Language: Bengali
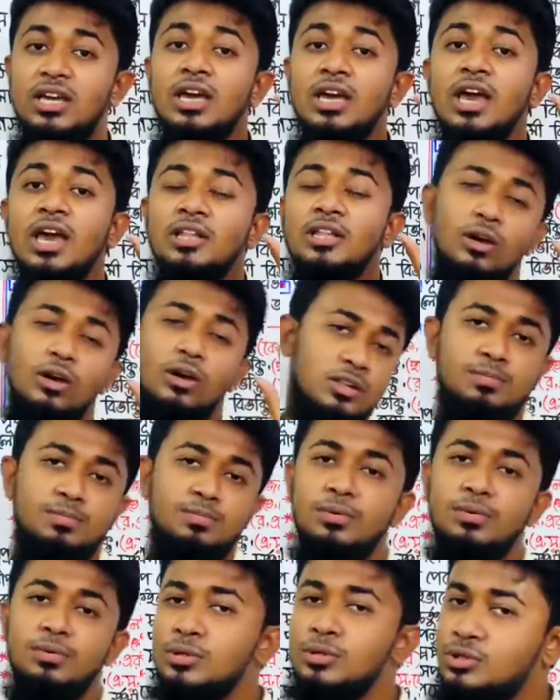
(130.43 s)
তৎপুরুষ
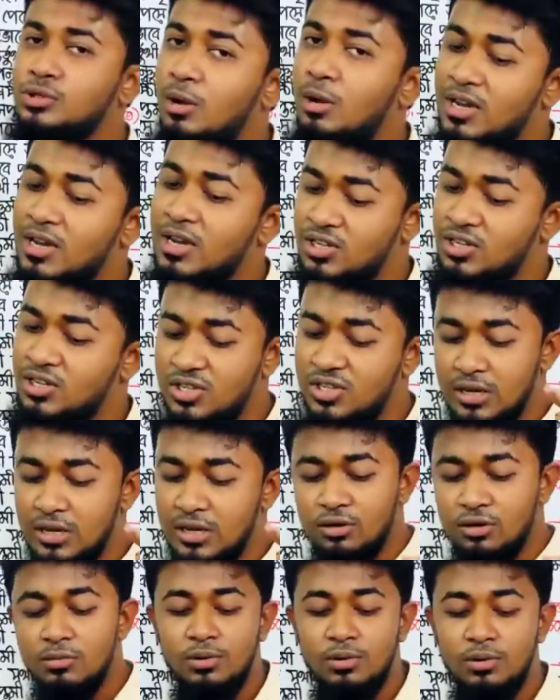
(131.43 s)
সমাস যে কোনো
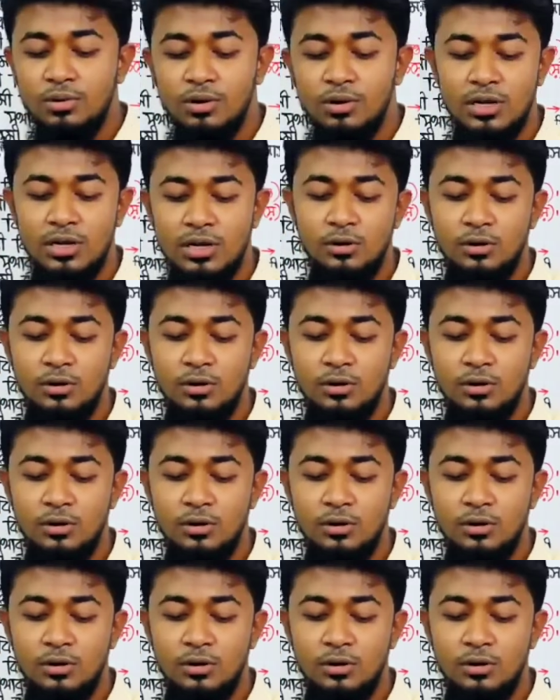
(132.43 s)
বিভক্তি লোপ